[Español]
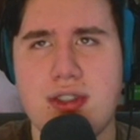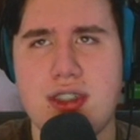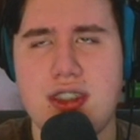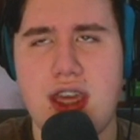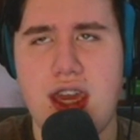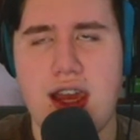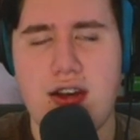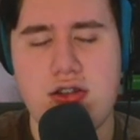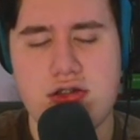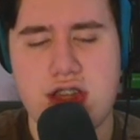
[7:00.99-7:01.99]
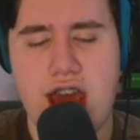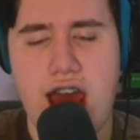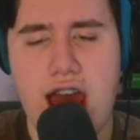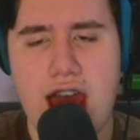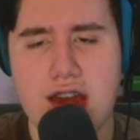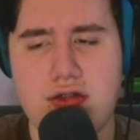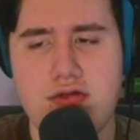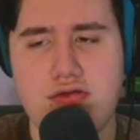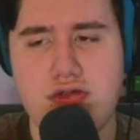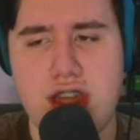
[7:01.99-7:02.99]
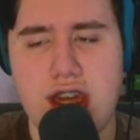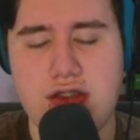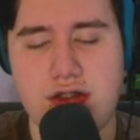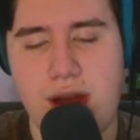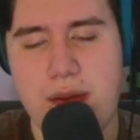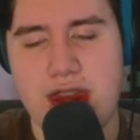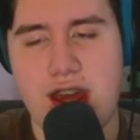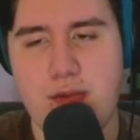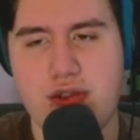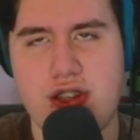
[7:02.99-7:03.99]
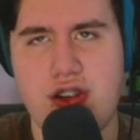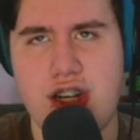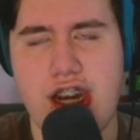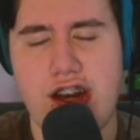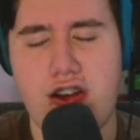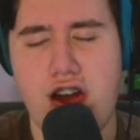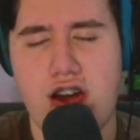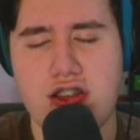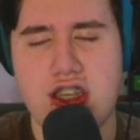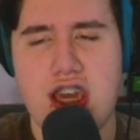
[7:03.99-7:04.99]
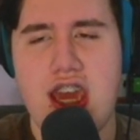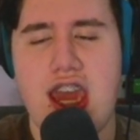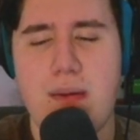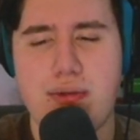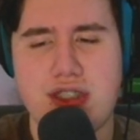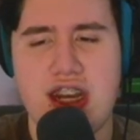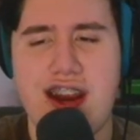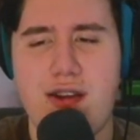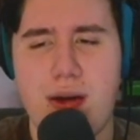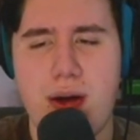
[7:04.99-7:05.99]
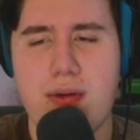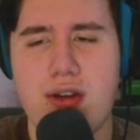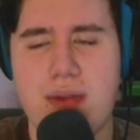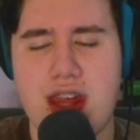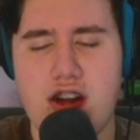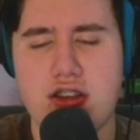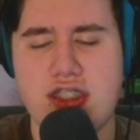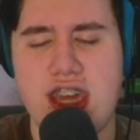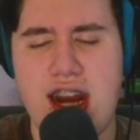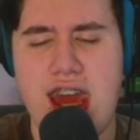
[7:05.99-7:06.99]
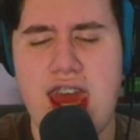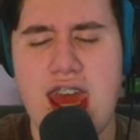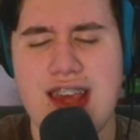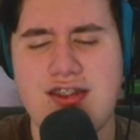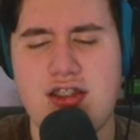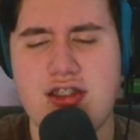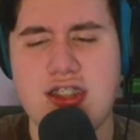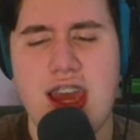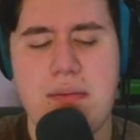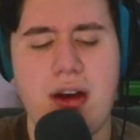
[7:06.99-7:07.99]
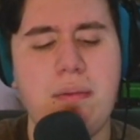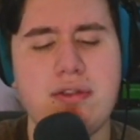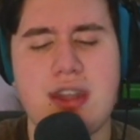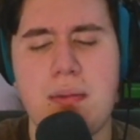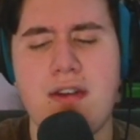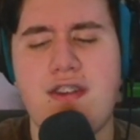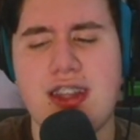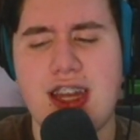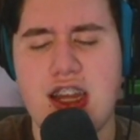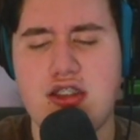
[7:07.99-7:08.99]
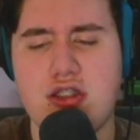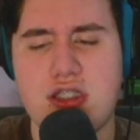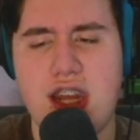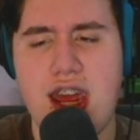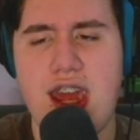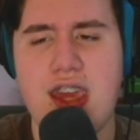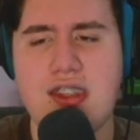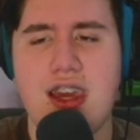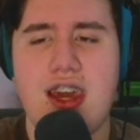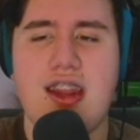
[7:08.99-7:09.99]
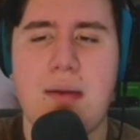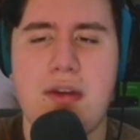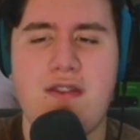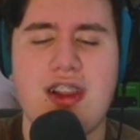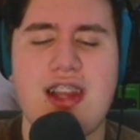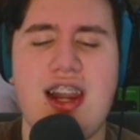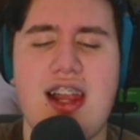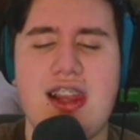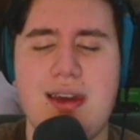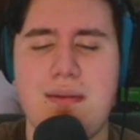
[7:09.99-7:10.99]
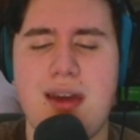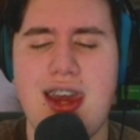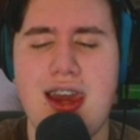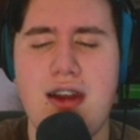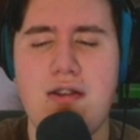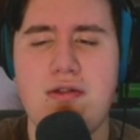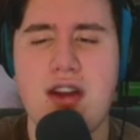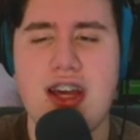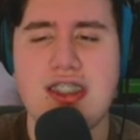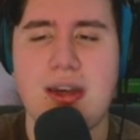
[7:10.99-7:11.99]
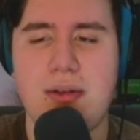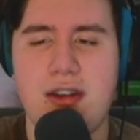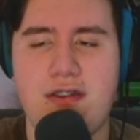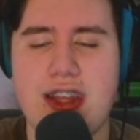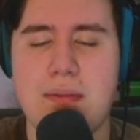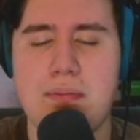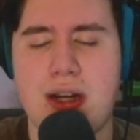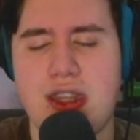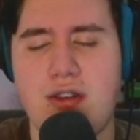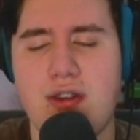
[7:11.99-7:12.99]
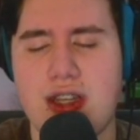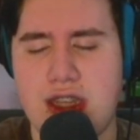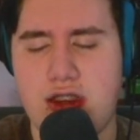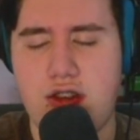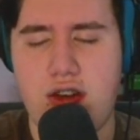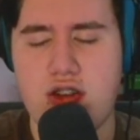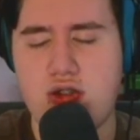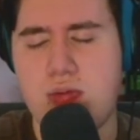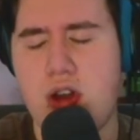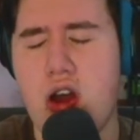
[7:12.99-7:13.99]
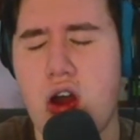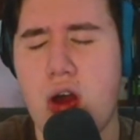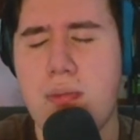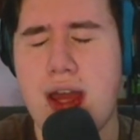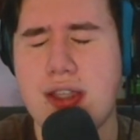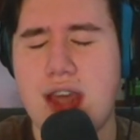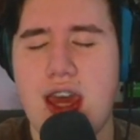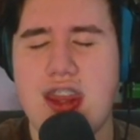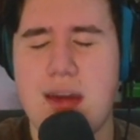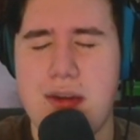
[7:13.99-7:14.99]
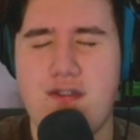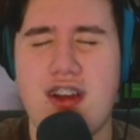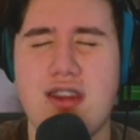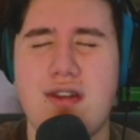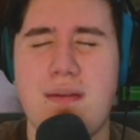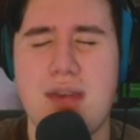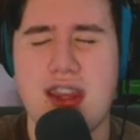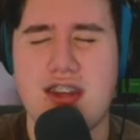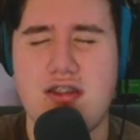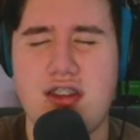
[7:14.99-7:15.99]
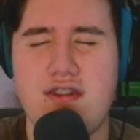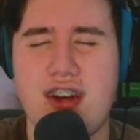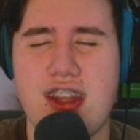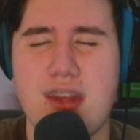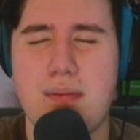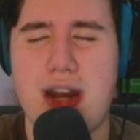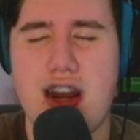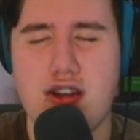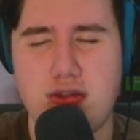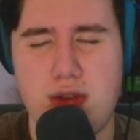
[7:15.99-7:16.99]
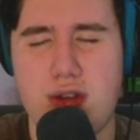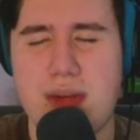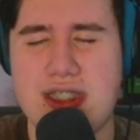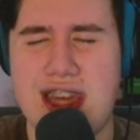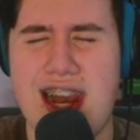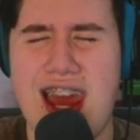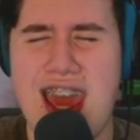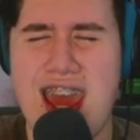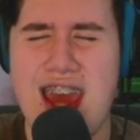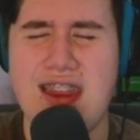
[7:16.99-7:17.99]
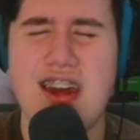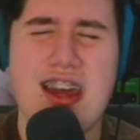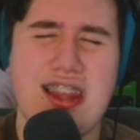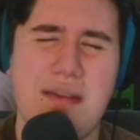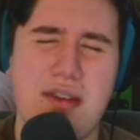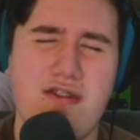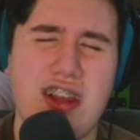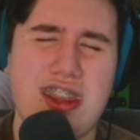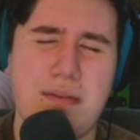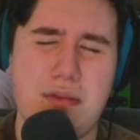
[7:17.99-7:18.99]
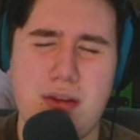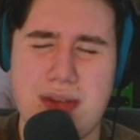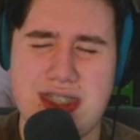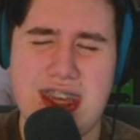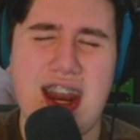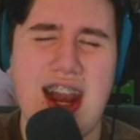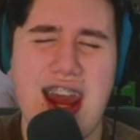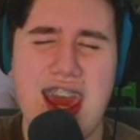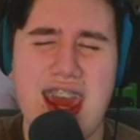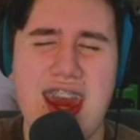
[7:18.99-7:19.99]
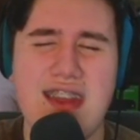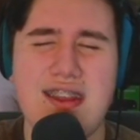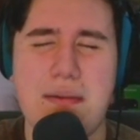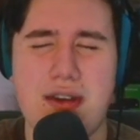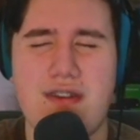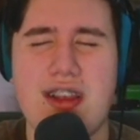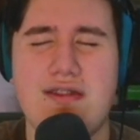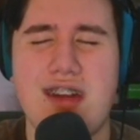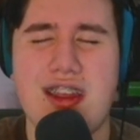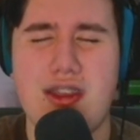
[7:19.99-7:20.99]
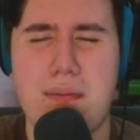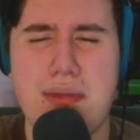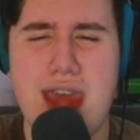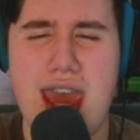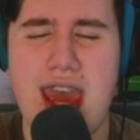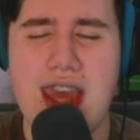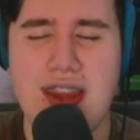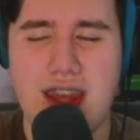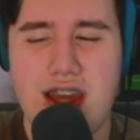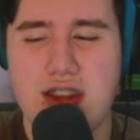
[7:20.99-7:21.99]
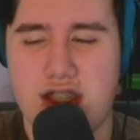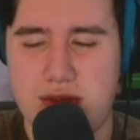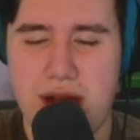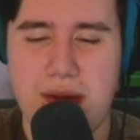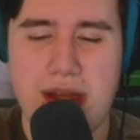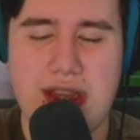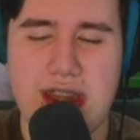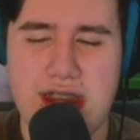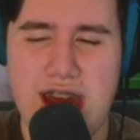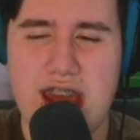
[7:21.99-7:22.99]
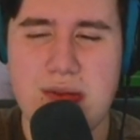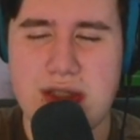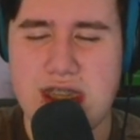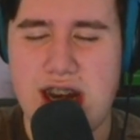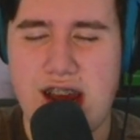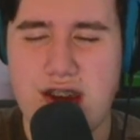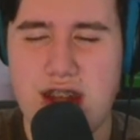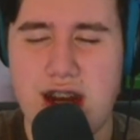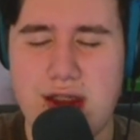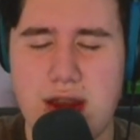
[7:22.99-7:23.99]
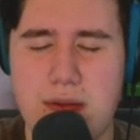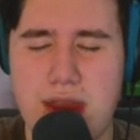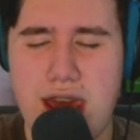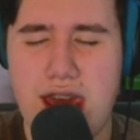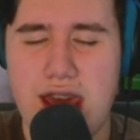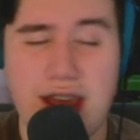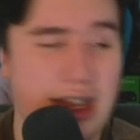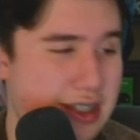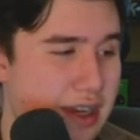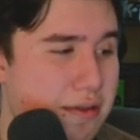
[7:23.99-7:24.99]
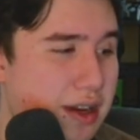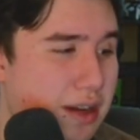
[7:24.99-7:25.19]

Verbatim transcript: se dice? En los cactuses, obviamente ya pusieron en los, eh, puse en el nuevo bioma de los cerezos, pero pues también faltan esos tres, también faltan las libélulas, también faltan partículas en todos los biomas, también falta una ambientación diferente para los biomas de LED, también faltan biomas en el end, también falta un end update. 2023 va a ser el año del end update. Así, güey,